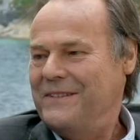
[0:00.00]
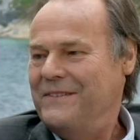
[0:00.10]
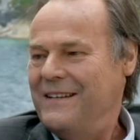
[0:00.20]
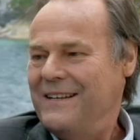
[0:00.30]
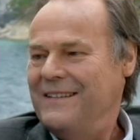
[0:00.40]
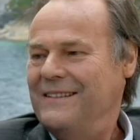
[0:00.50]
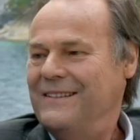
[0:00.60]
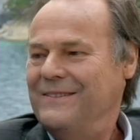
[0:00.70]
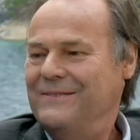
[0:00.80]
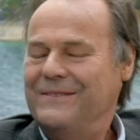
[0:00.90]
was wir da
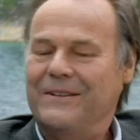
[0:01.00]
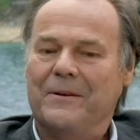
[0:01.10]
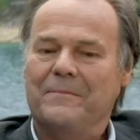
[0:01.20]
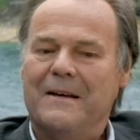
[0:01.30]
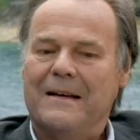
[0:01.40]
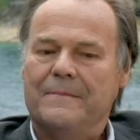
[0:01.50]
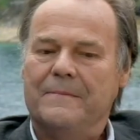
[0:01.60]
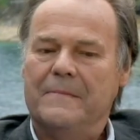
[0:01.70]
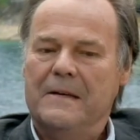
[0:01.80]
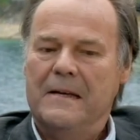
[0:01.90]
äh, unternommen
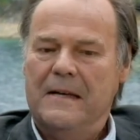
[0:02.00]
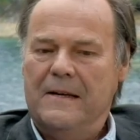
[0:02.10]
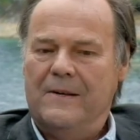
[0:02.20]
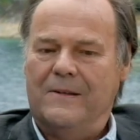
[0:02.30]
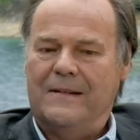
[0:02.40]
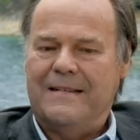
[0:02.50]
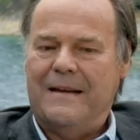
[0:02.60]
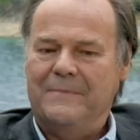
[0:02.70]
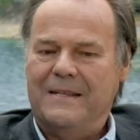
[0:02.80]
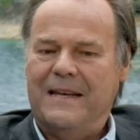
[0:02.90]
haben. Und das
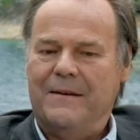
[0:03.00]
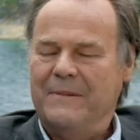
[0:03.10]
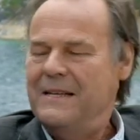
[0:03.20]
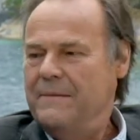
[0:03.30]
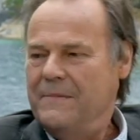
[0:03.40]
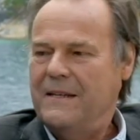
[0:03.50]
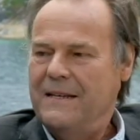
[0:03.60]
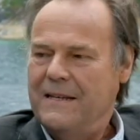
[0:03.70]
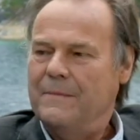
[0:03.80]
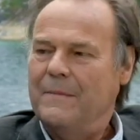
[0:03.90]
haben die ja mitten im
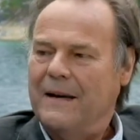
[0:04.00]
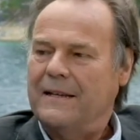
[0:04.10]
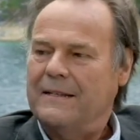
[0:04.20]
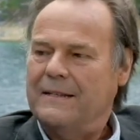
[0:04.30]
Krieg gemacht.